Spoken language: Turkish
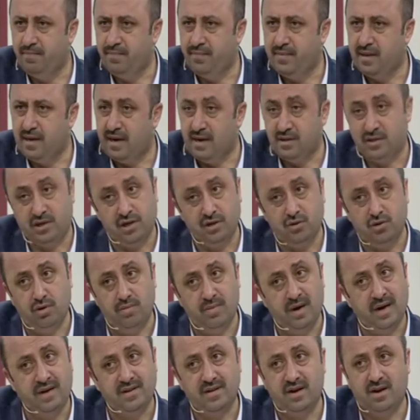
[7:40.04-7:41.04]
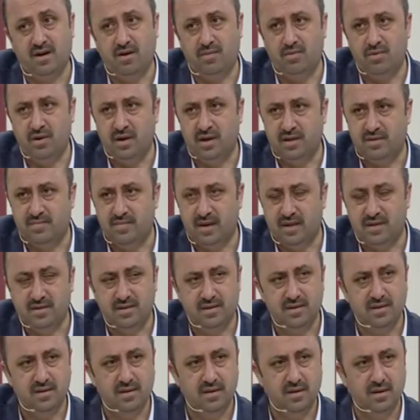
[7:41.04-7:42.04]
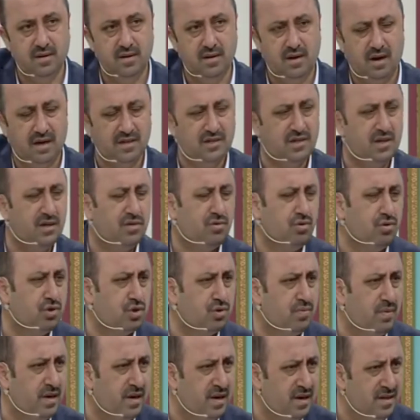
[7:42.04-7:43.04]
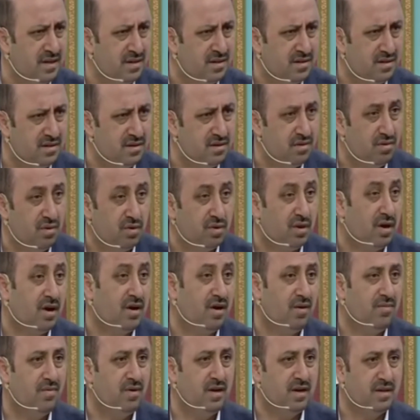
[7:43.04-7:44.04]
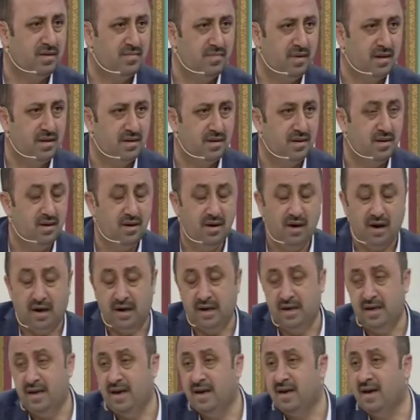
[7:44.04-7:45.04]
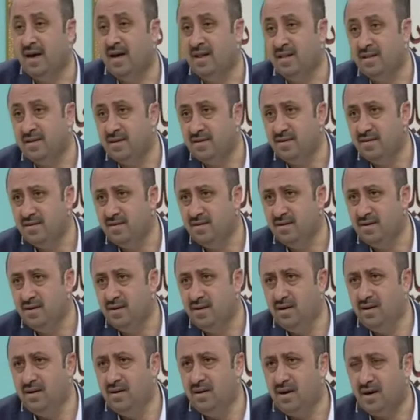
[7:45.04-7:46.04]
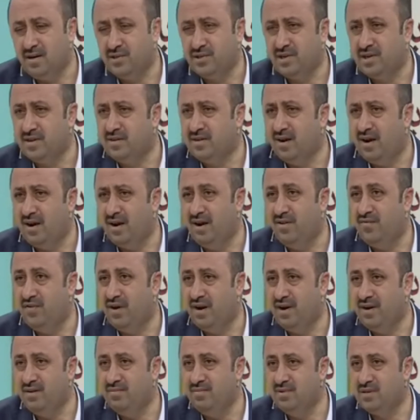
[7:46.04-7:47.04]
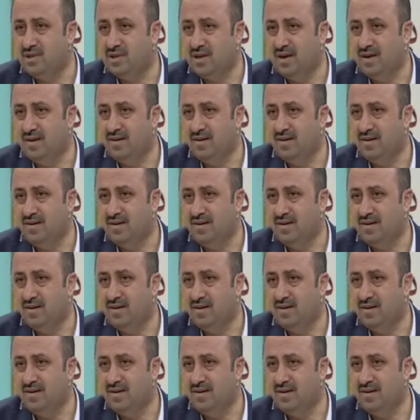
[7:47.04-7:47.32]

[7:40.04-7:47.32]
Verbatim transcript: Hazreti Ömer de kabul etmedi. Hazreti Osman'a gitti. O da kabul etmedi. Ali'ye geldi. Hazreti Ali Efendimiz'e.